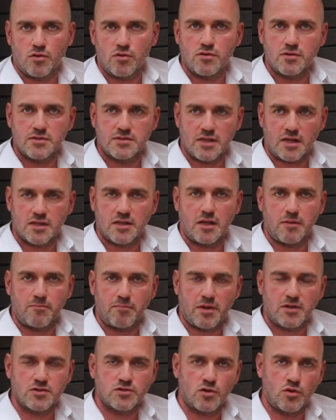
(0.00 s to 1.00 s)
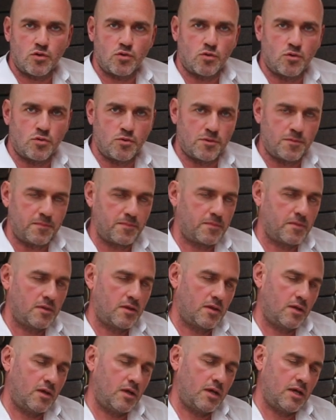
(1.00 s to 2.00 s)
que certaines personnes ont,
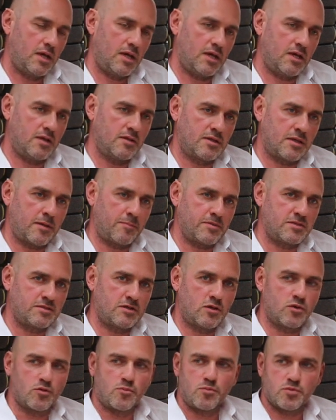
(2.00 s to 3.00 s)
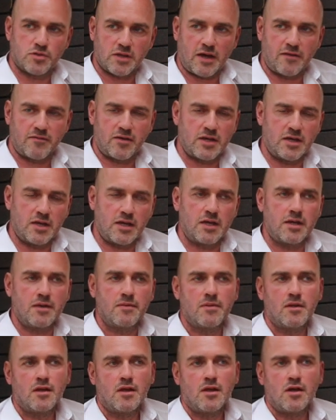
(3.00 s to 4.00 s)
et qui est une capacité qu'on peut travailler,
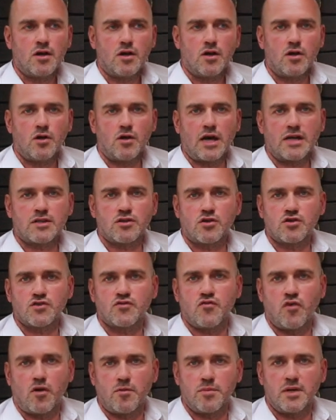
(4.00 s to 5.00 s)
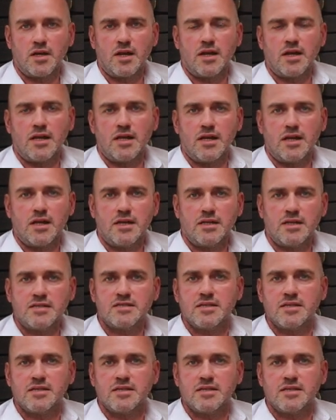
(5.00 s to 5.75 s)
euh, à transformer les